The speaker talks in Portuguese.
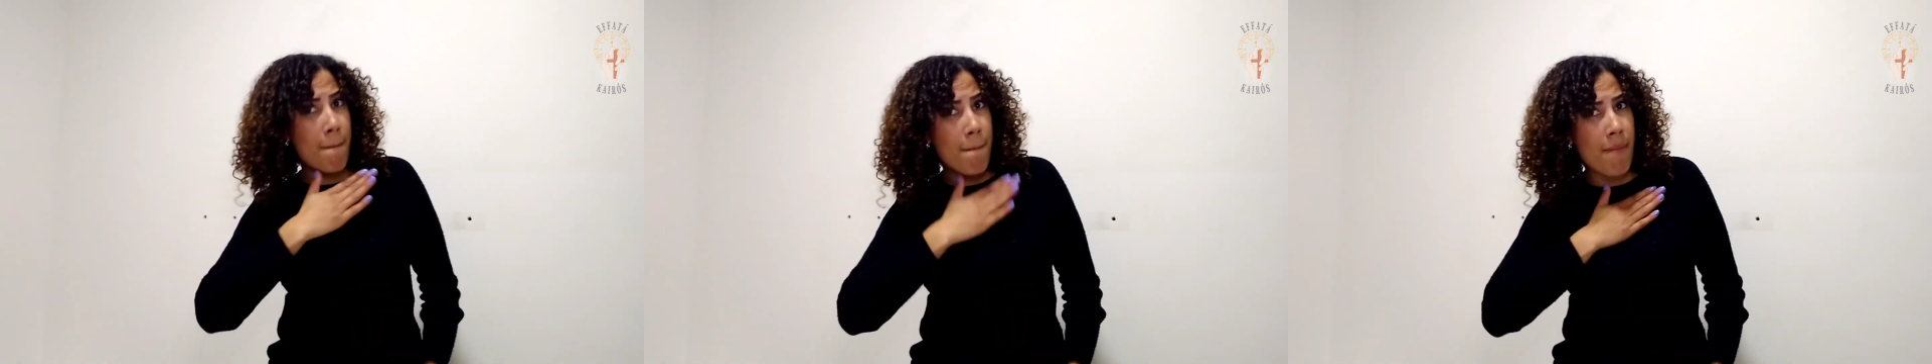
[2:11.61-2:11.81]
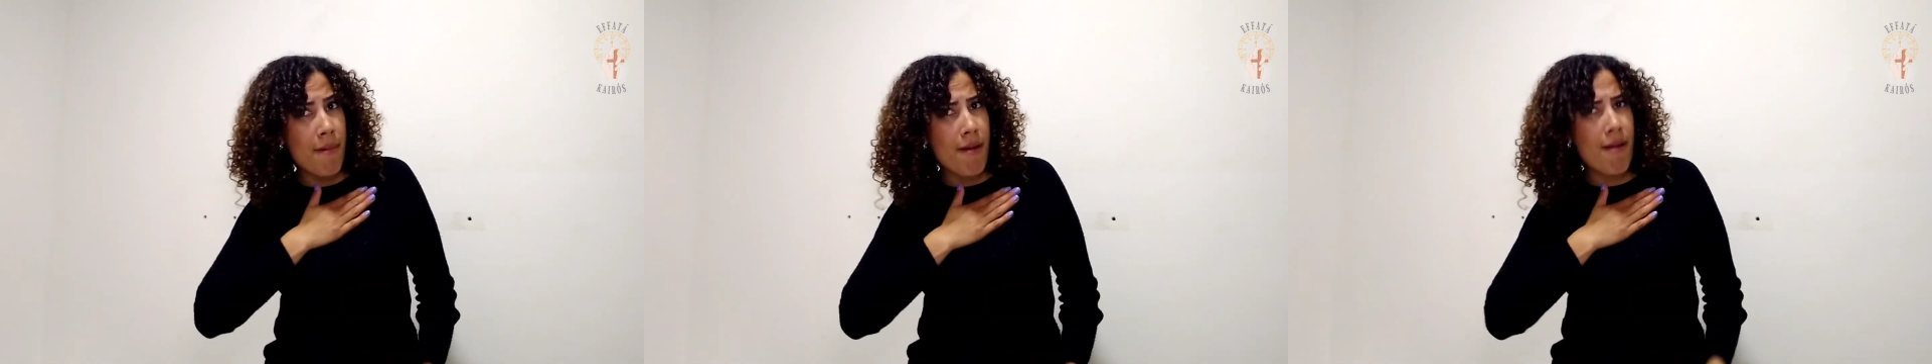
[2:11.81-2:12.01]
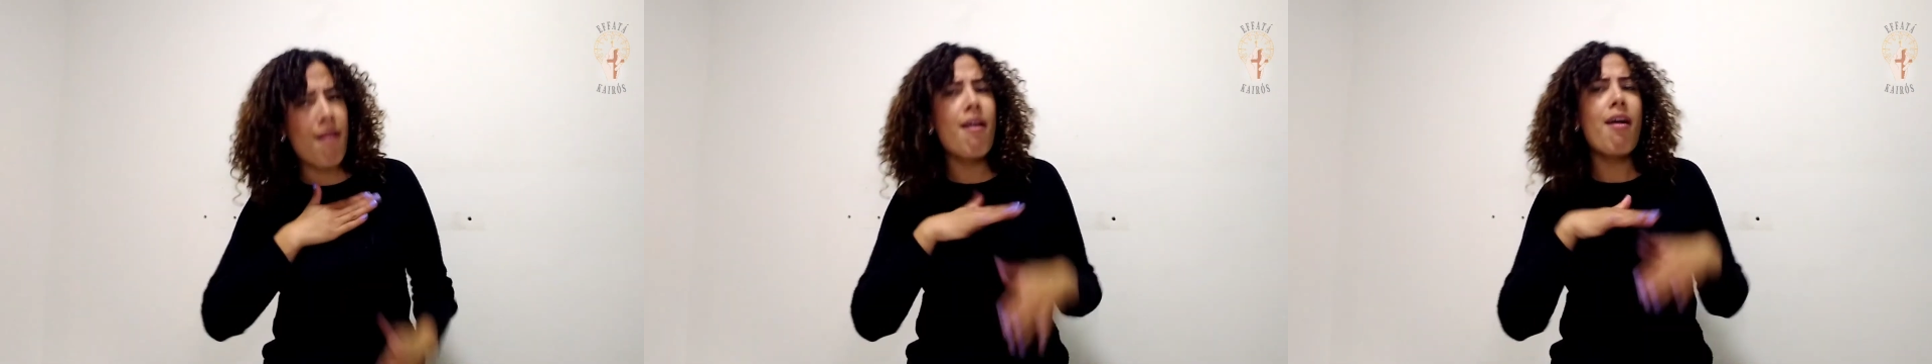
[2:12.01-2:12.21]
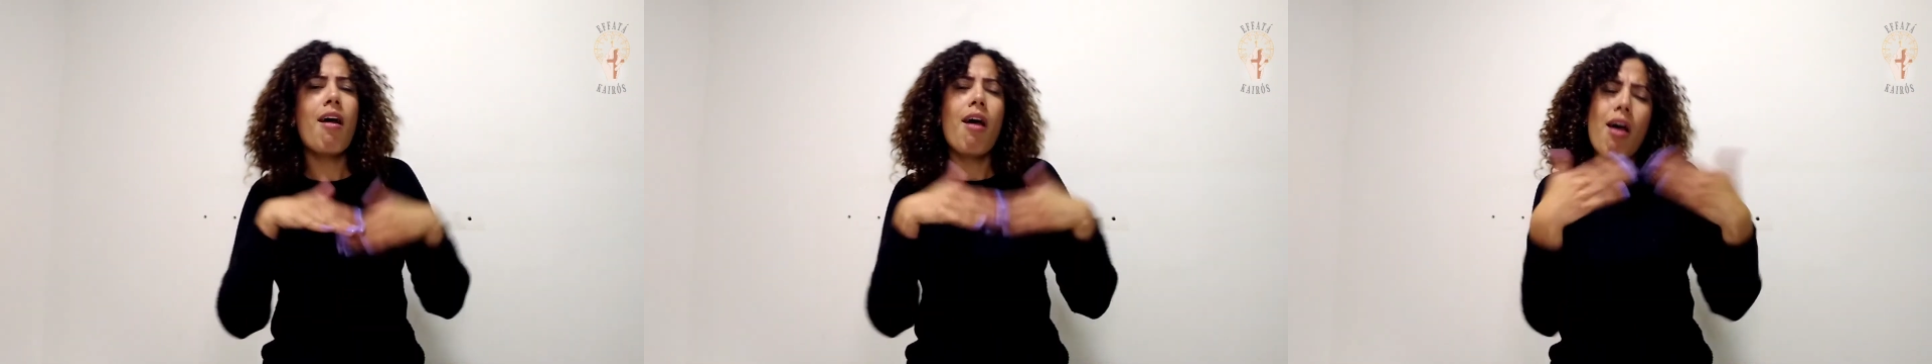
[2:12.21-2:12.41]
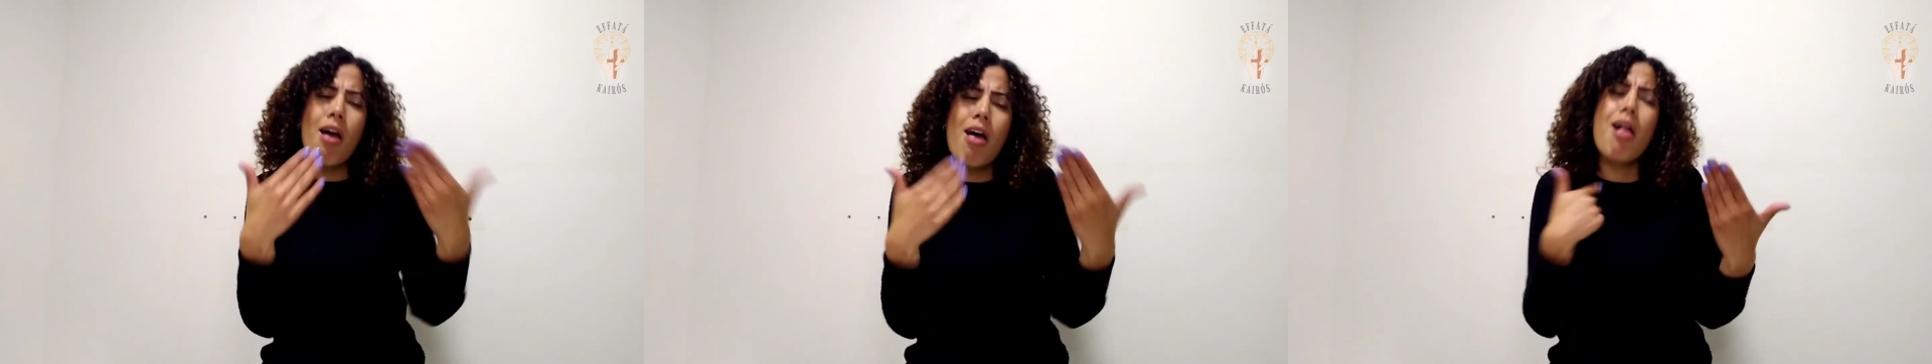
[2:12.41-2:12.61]

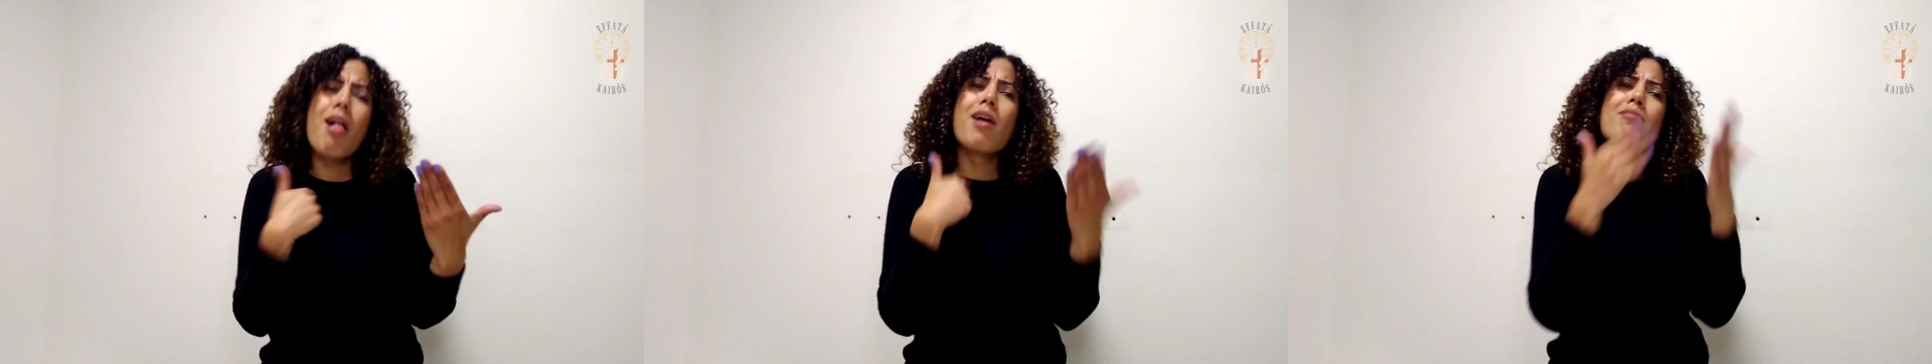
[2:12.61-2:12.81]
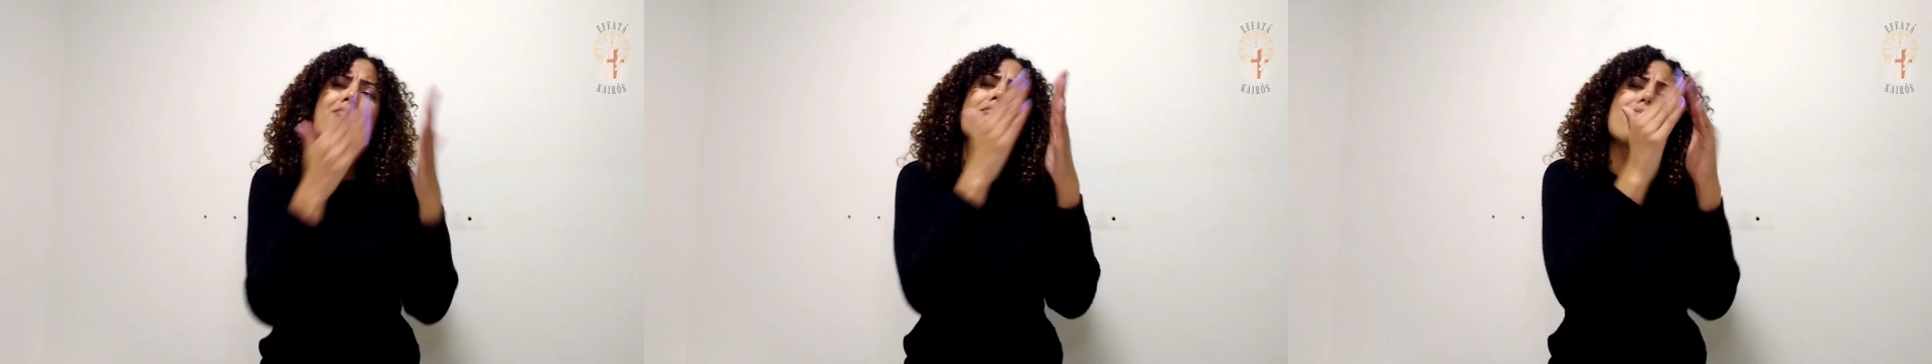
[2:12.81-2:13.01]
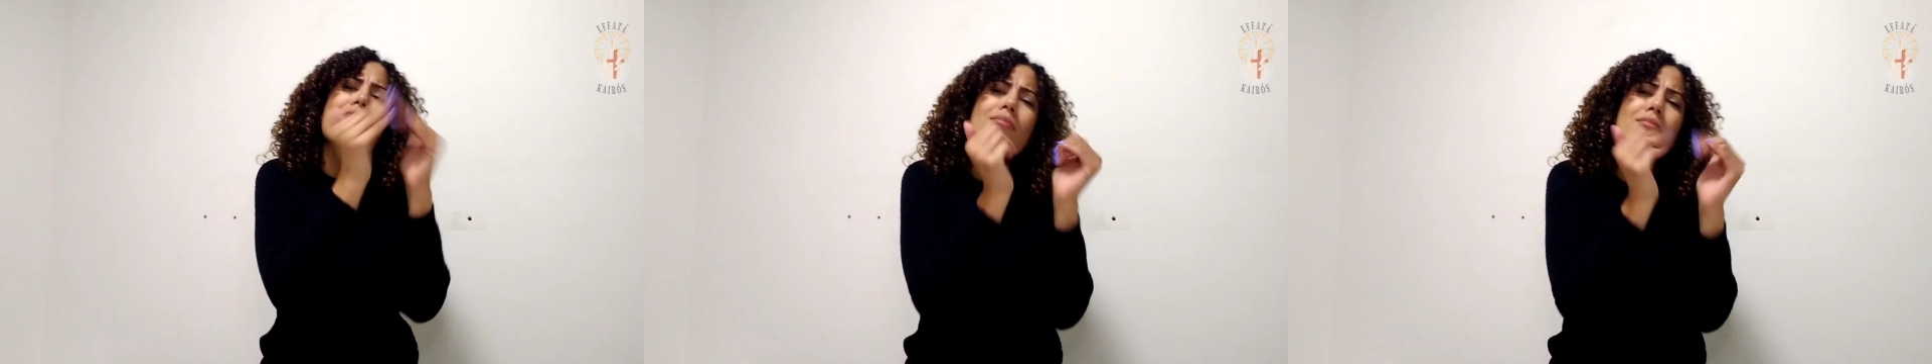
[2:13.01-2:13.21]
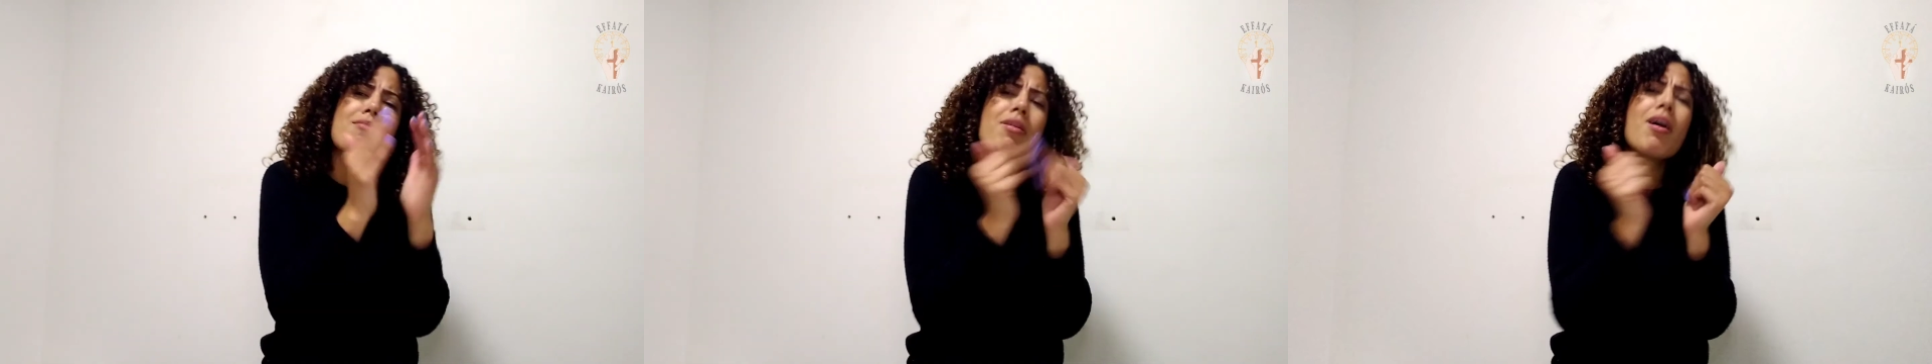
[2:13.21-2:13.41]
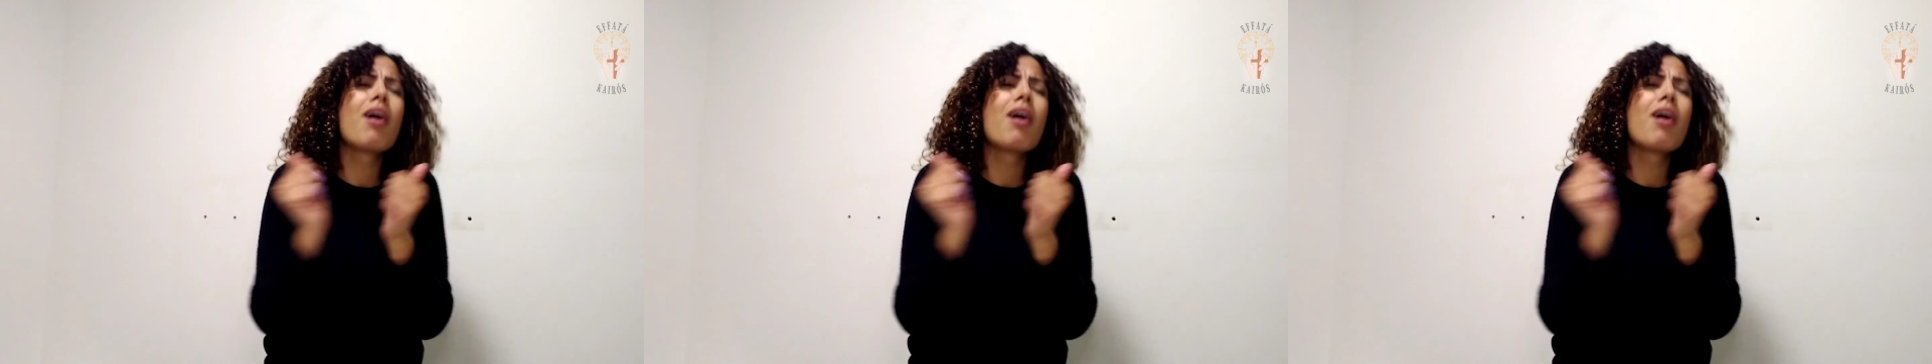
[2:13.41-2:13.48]
recebe-o como